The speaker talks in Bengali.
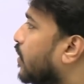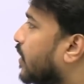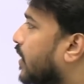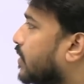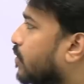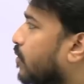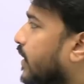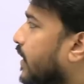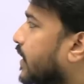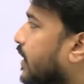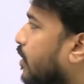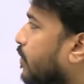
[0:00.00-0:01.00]
ক্লাসগুলো
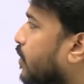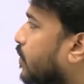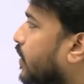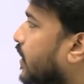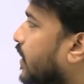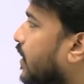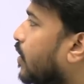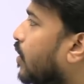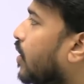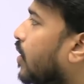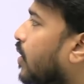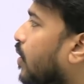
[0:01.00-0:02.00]
দেখতে হবে তোমাদের
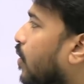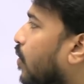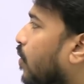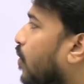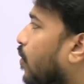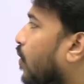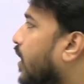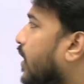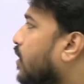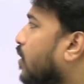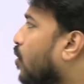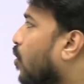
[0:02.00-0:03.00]

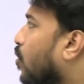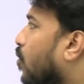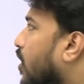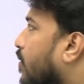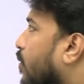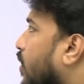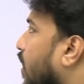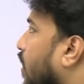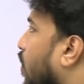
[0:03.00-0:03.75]
উল্লেখিত রোগগুলির মধ্যে